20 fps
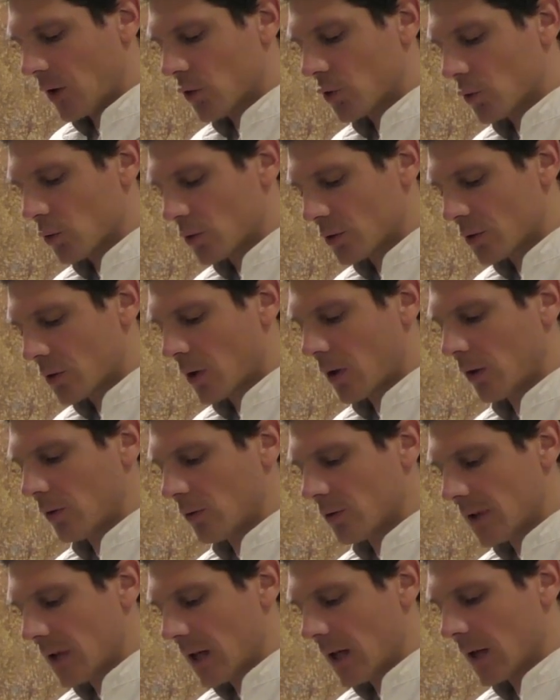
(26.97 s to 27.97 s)
sul
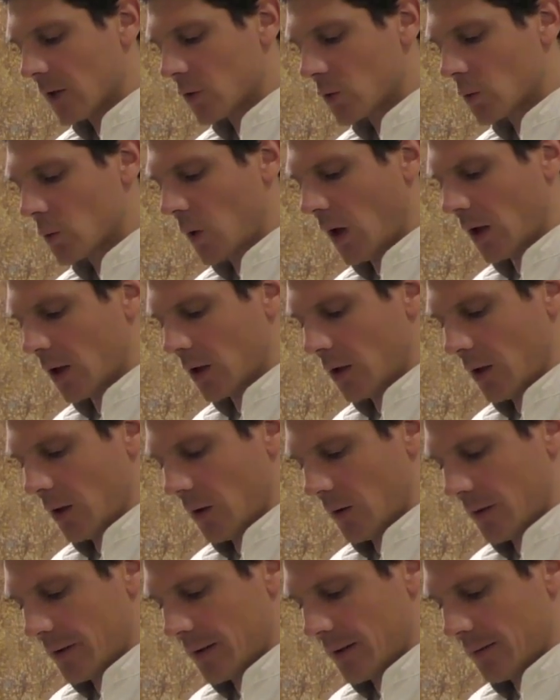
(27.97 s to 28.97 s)
trono della sua
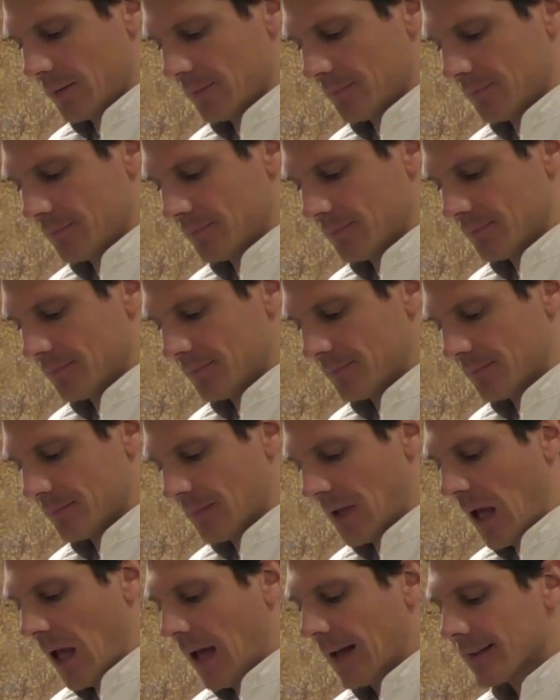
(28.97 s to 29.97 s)
gloria
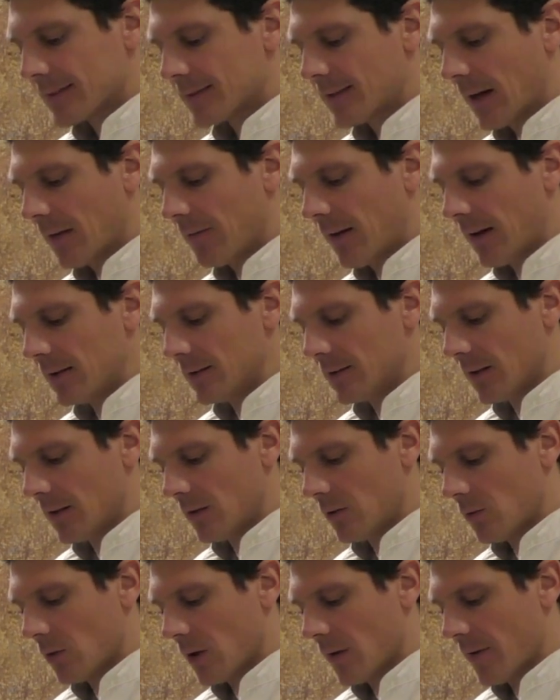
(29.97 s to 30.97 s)
Davanti a
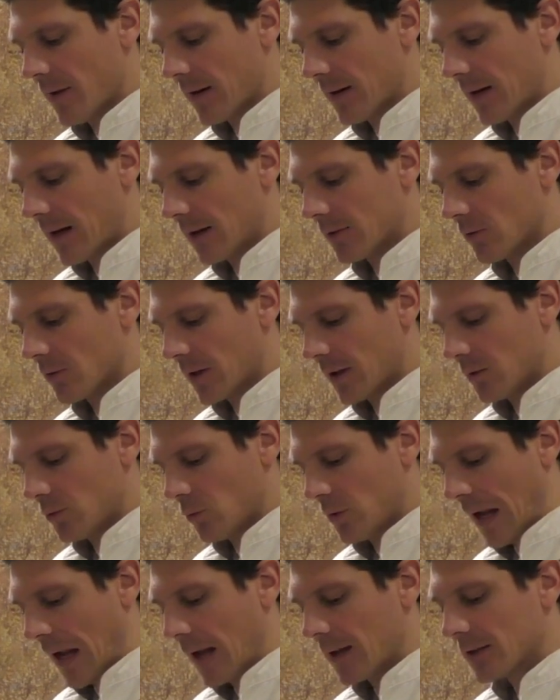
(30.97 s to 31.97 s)
lui verranno
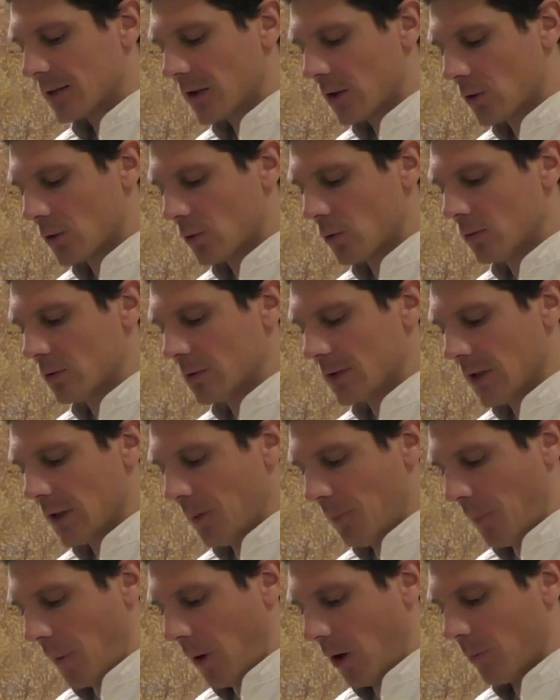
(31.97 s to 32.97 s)
radunati tutti
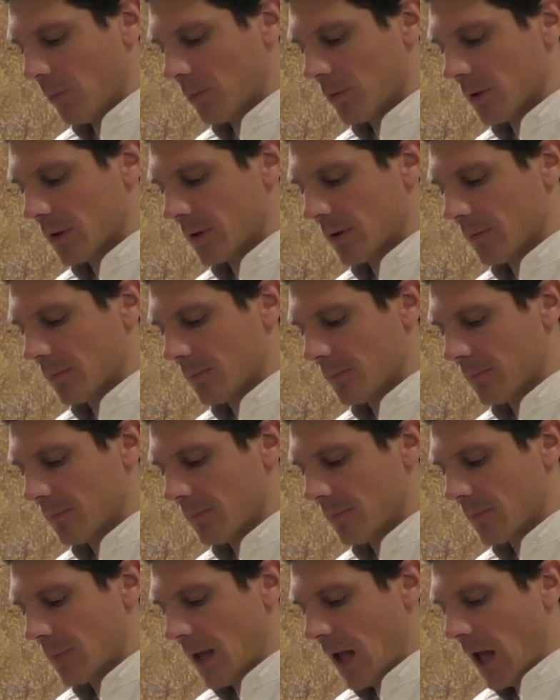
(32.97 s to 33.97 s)
i popoli.
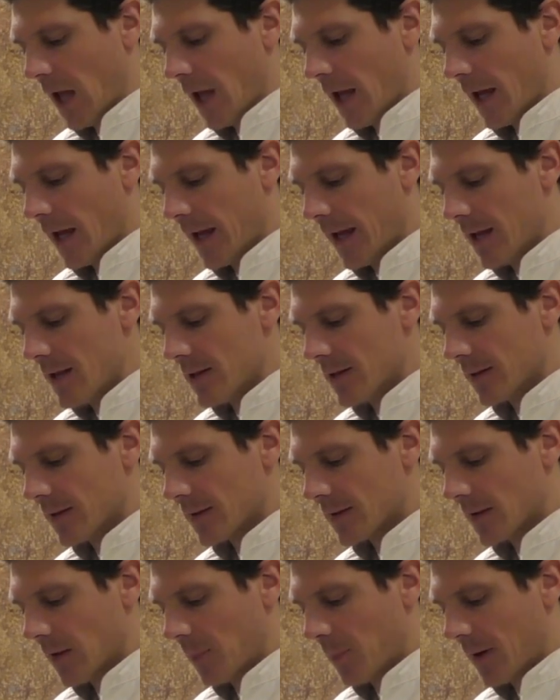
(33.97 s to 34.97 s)
Egli
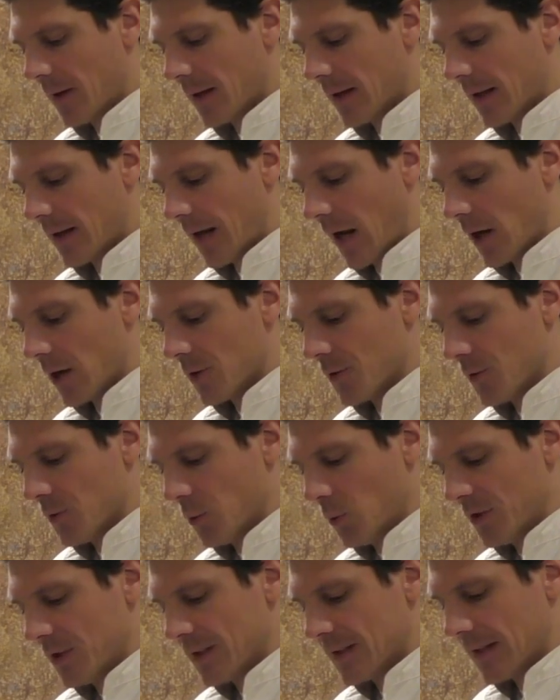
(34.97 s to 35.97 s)
separerà gli
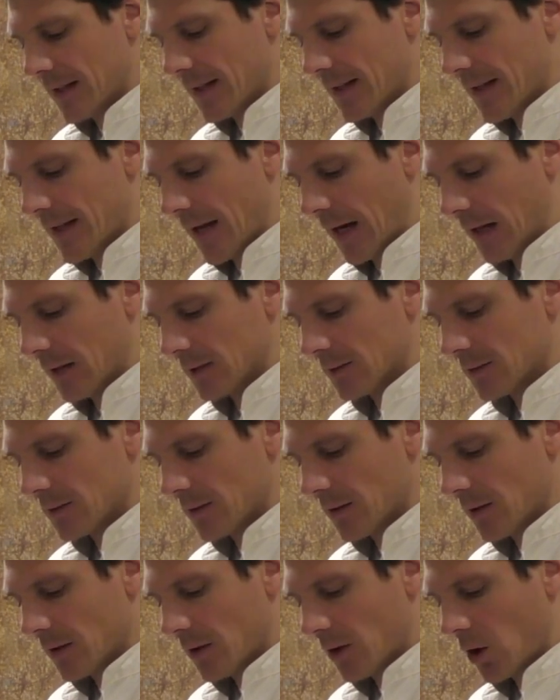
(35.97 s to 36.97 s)
uni dagli
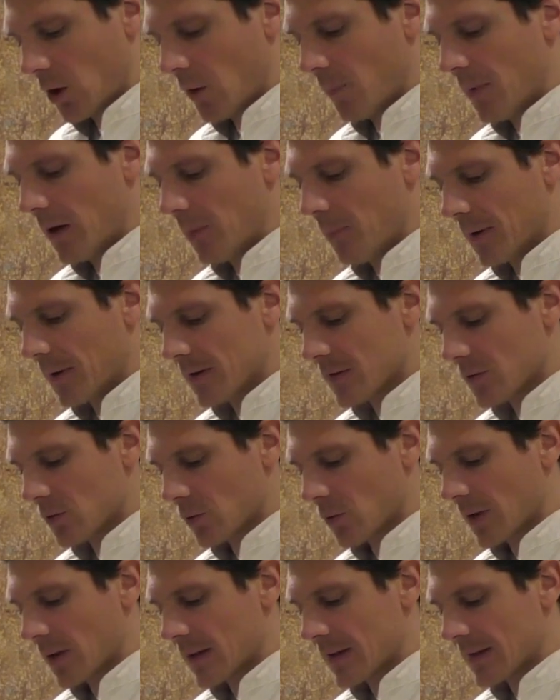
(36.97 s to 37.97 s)
altri, come il
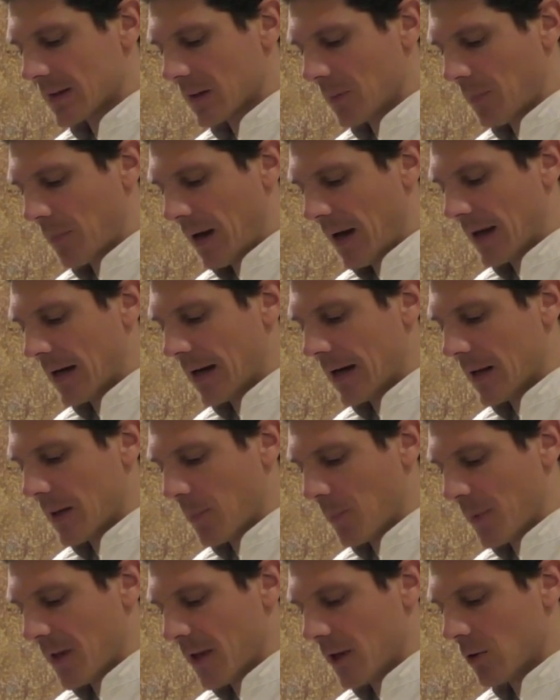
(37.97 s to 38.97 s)
pastore separa
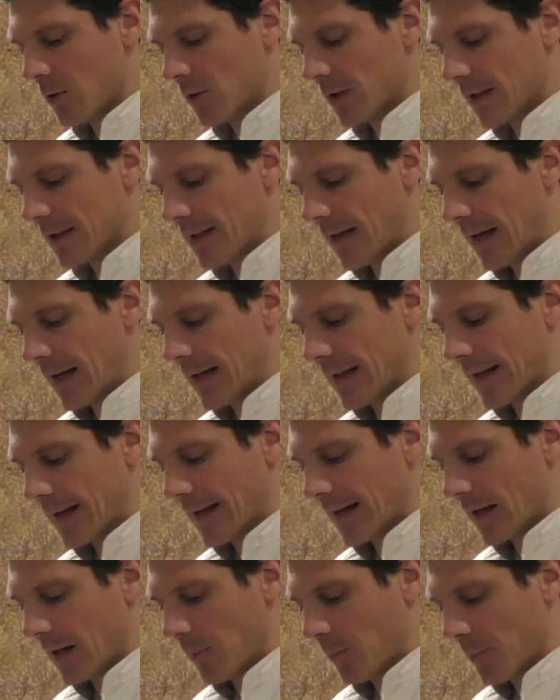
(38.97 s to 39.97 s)
le pecore dalle
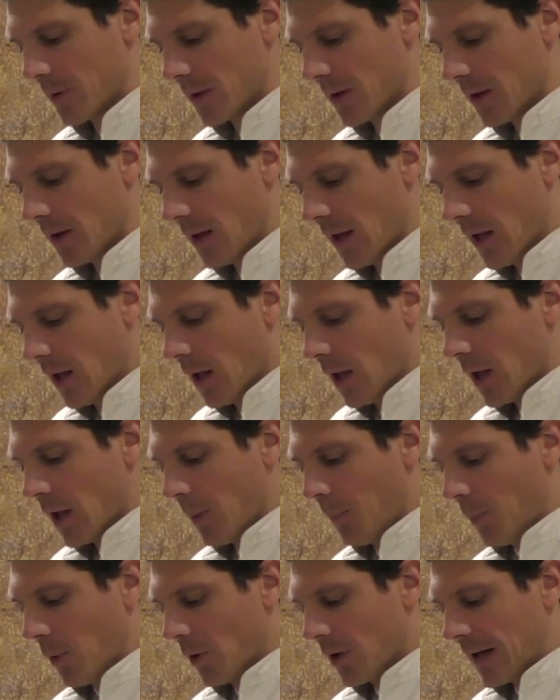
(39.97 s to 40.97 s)
capre,
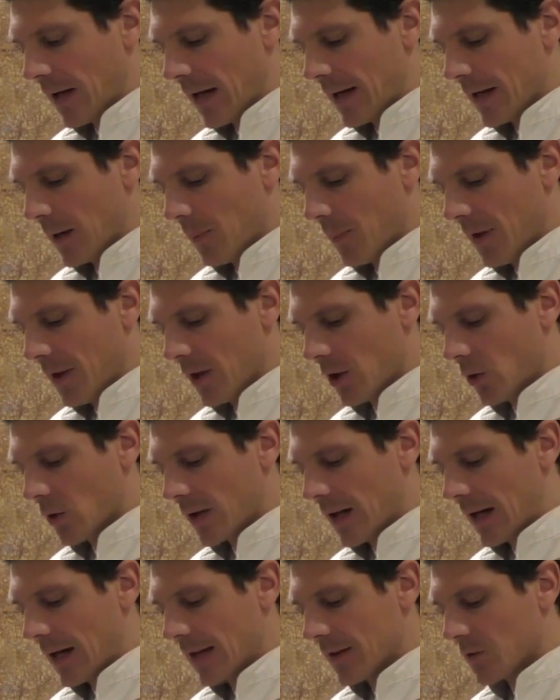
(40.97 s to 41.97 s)
e porrà le
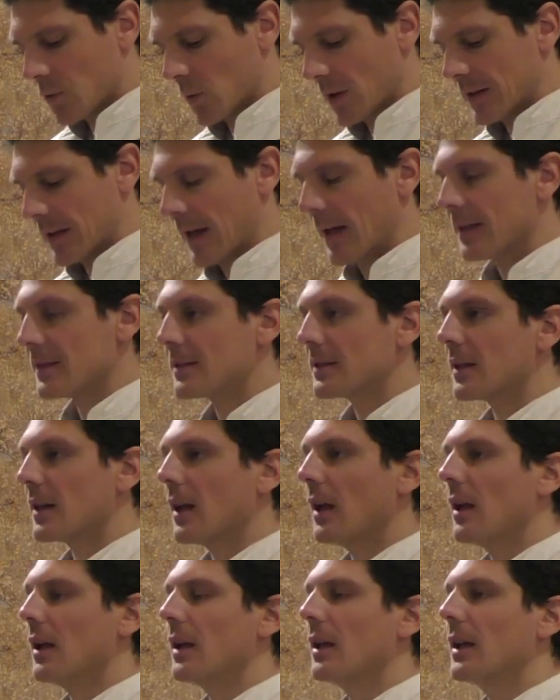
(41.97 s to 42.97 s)
pecore alla sua
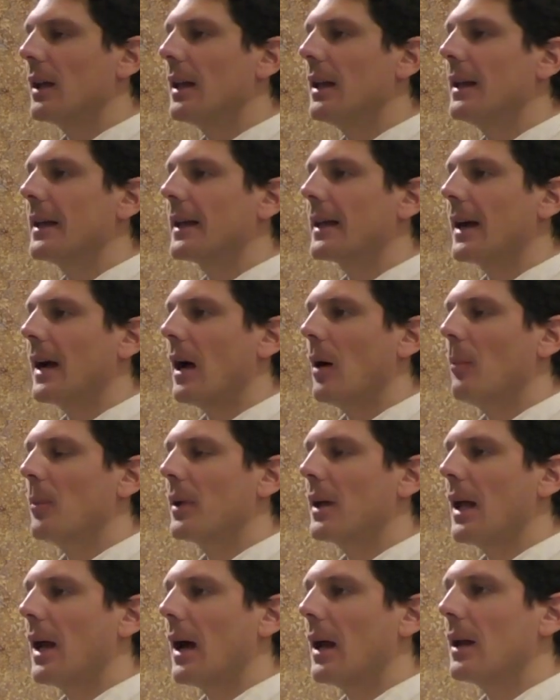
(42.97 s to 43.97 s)
destra e le
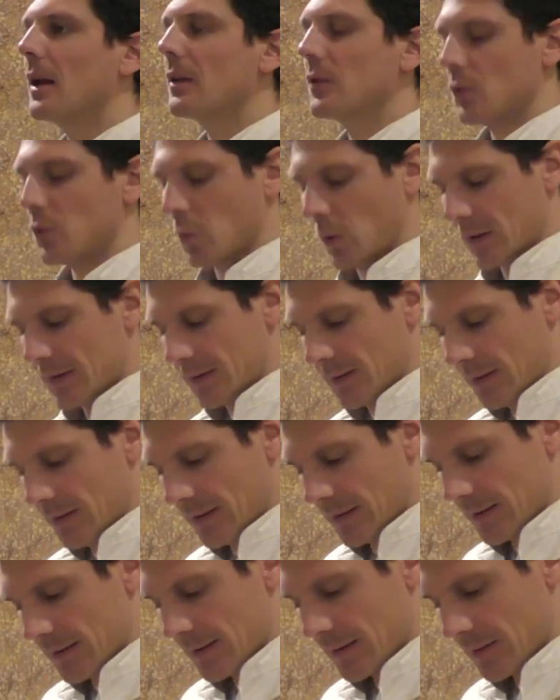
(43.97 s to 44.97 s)
capre alla sua
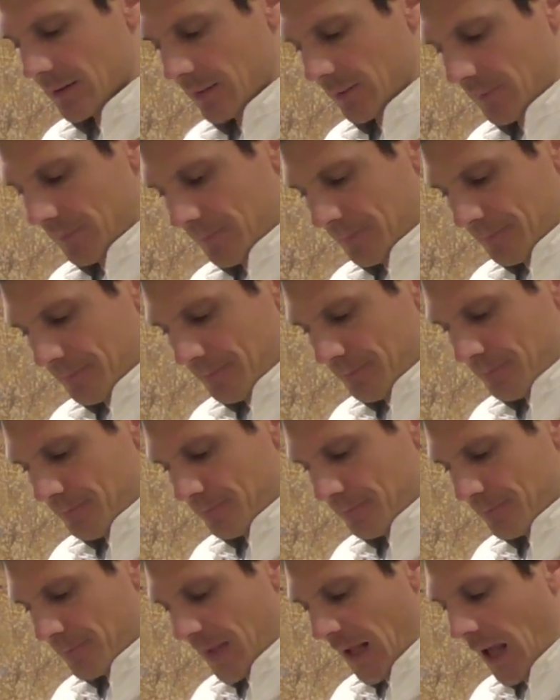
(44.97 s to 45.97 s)
sinistra.
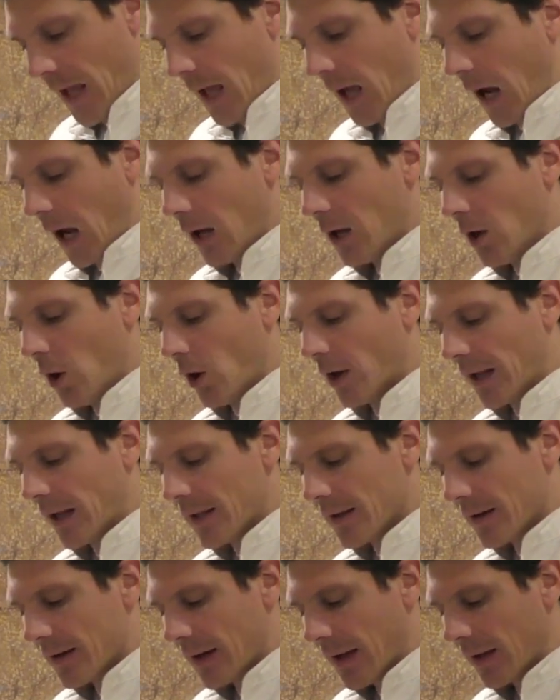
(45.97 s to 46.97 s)
Allora
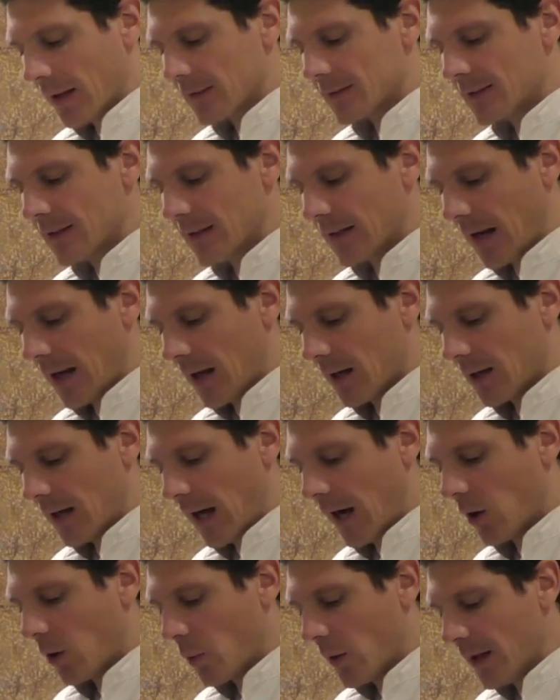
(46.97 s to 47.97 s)
il re dirà
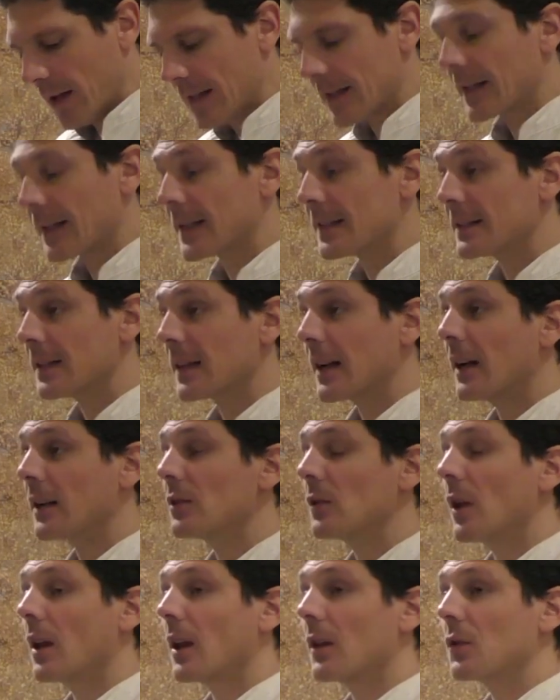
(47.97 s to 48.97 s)
a quelli che
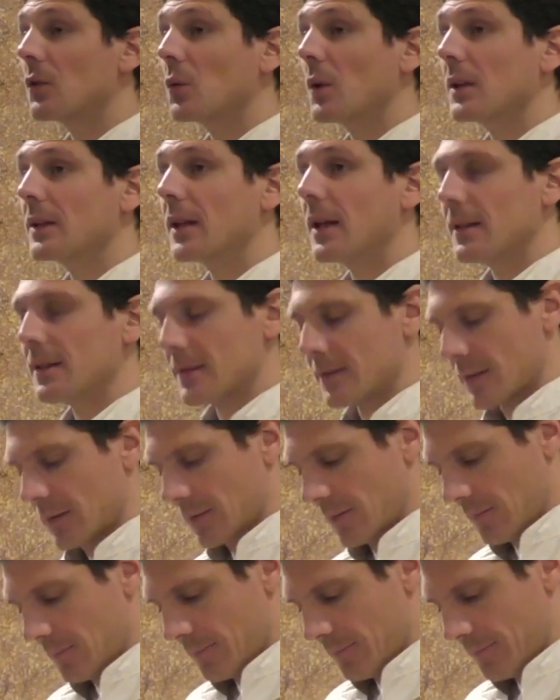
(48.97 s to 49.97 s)
saranno alla sua destra,